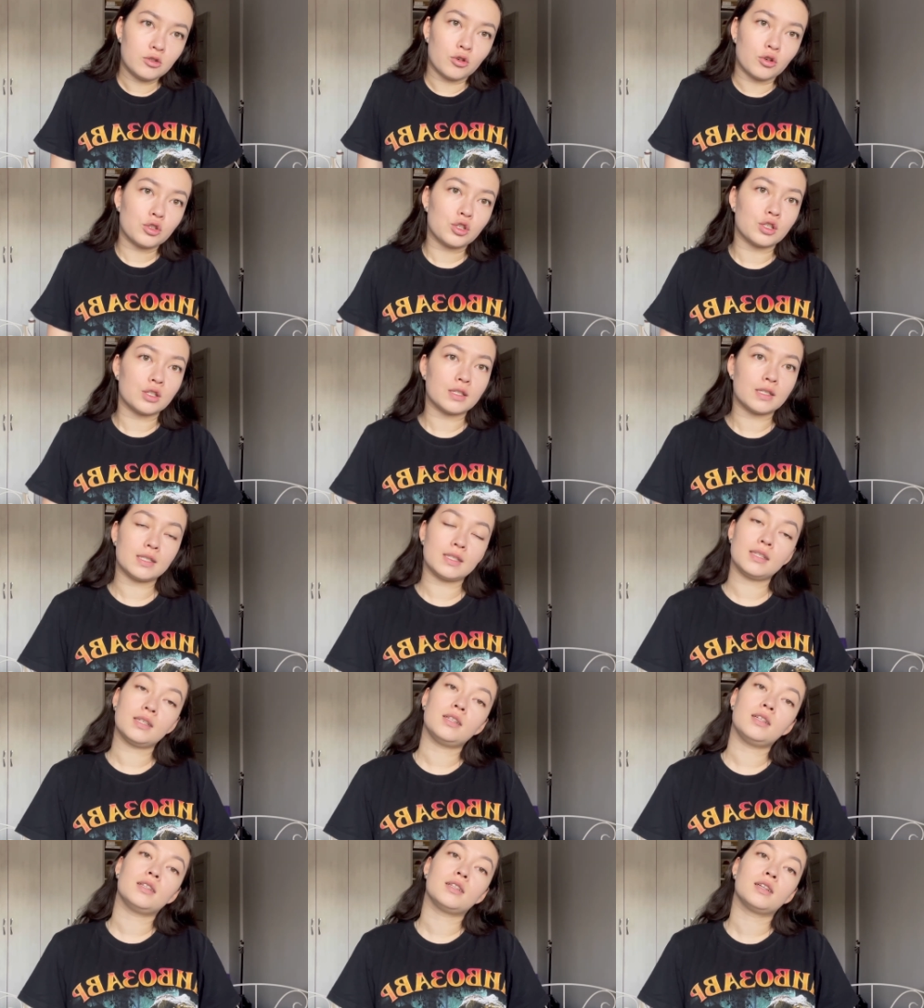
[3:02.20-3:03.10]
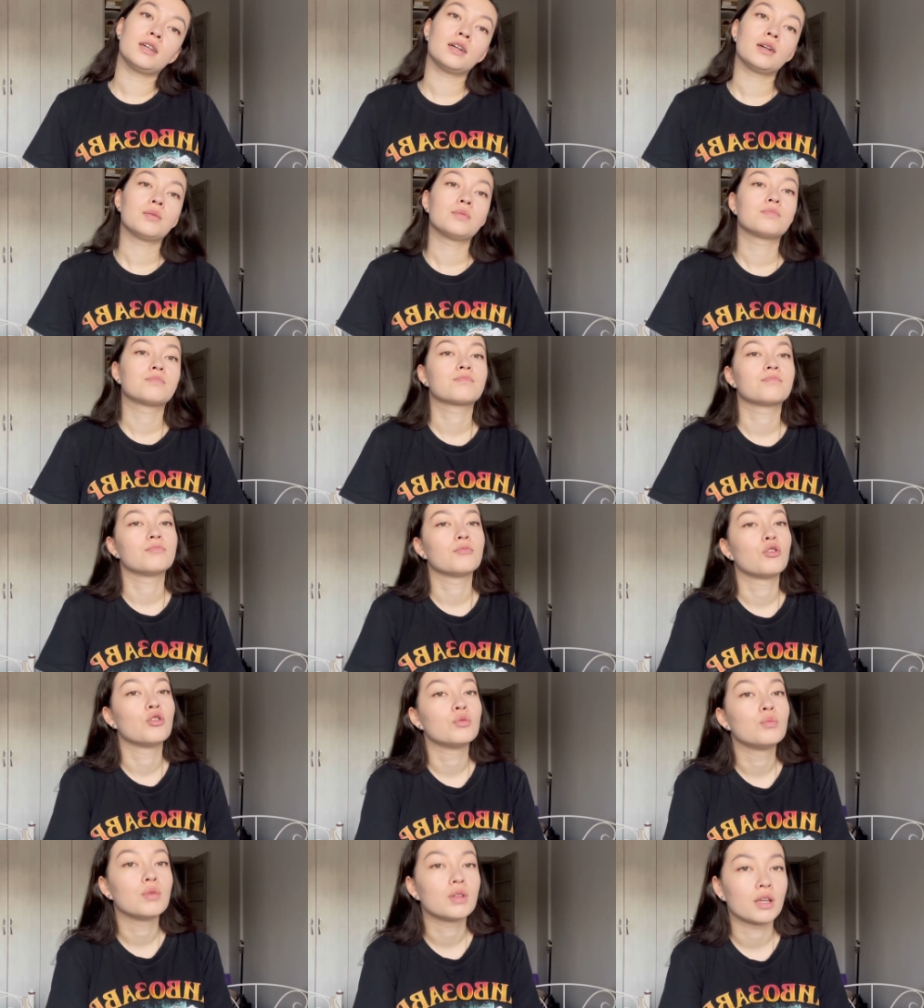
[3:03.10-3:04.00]
очень сильно
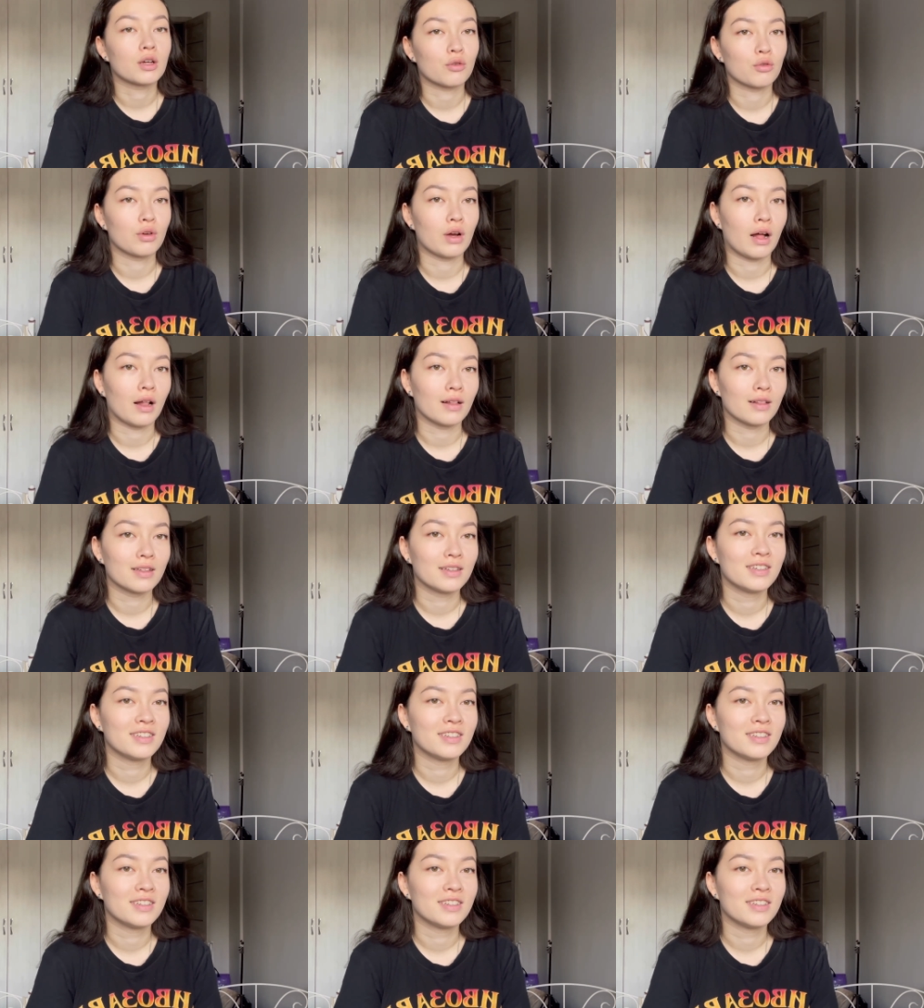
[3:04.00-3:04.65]
он меня ругал